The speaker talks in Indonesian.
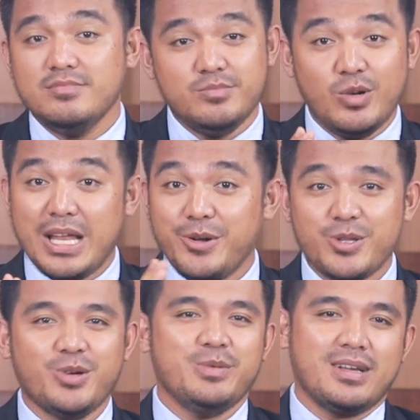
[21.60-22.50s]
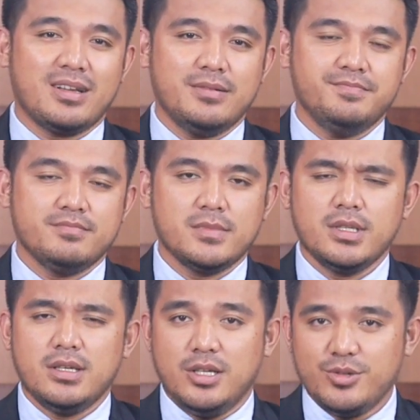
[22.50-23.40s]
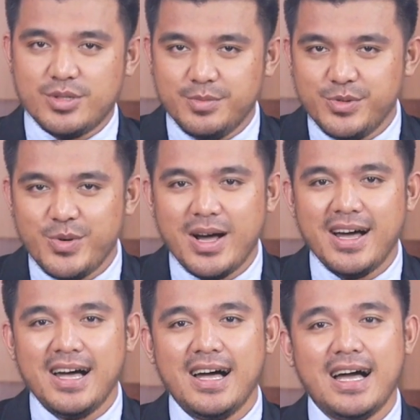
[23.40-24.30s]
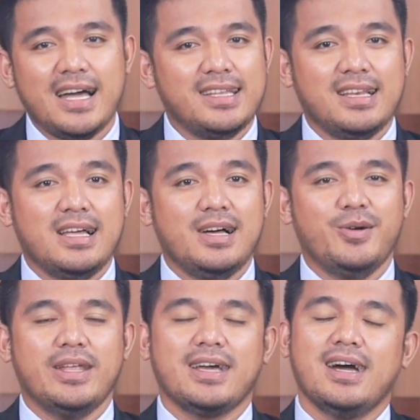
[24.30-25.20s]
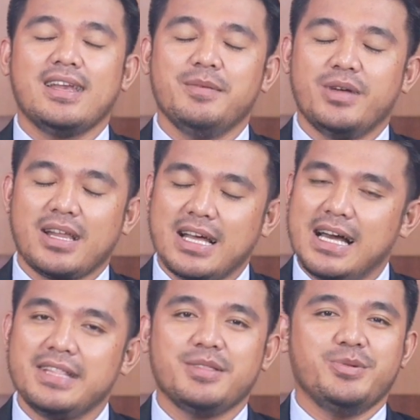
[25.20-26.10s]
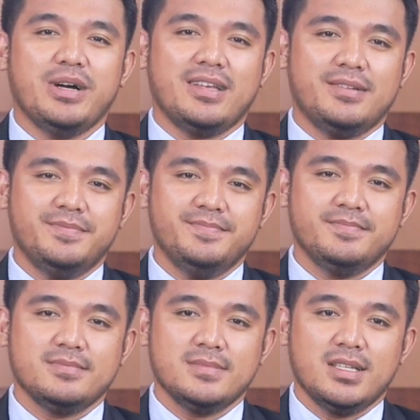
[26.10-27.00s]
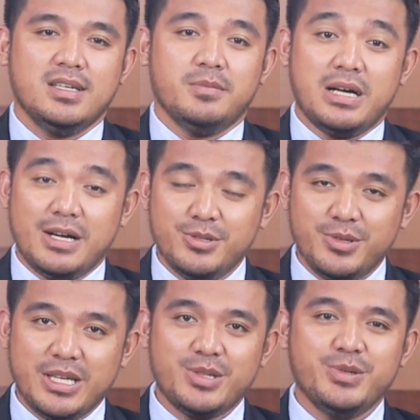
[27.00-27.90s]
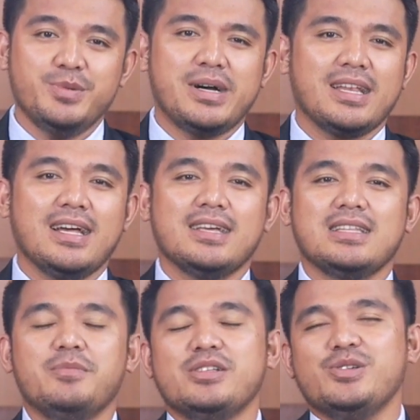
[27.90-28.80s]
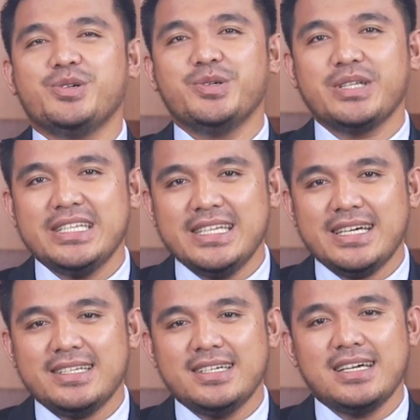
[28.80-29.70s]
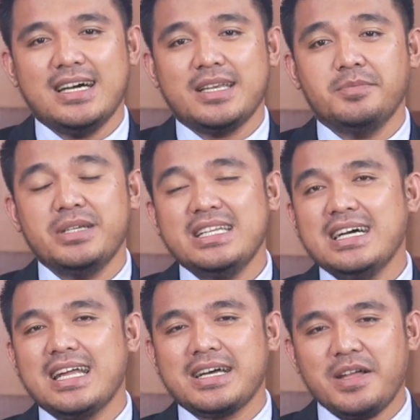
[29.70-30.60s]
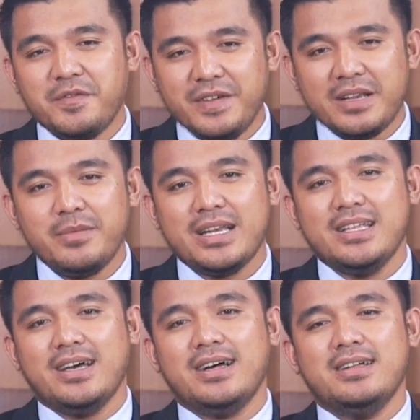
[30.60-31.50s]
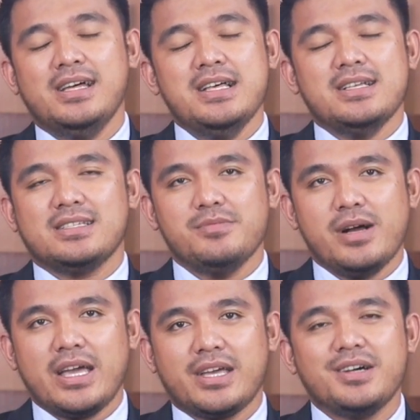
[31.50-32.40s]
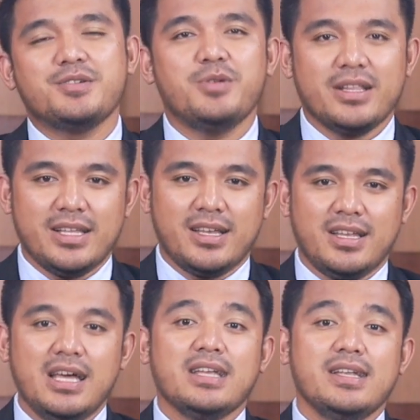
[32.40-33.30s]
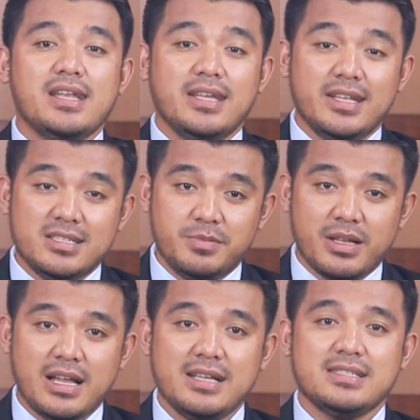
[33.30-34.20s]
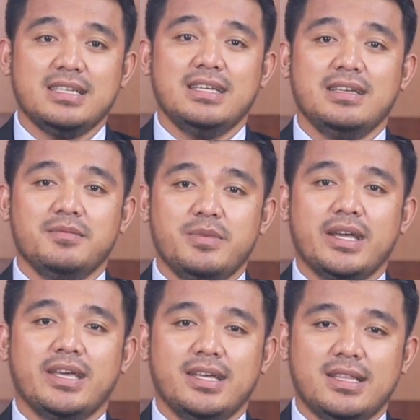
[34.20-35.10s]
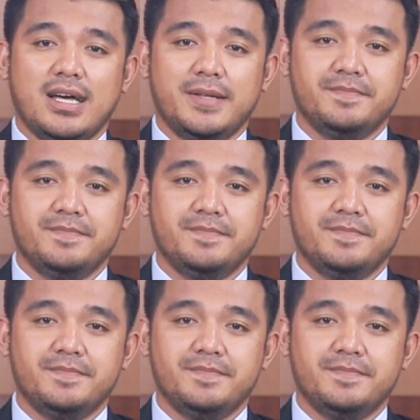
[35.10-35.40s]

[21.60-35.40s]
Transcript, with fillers: Bulan Oktober. Itu semua adalah oleh karena berkat Tuhan. Maka untuk itu marilah kita mensyukurinya dengan mendengarkan firman-Nya sebagai kekuatan dan inspirasi bagi kita.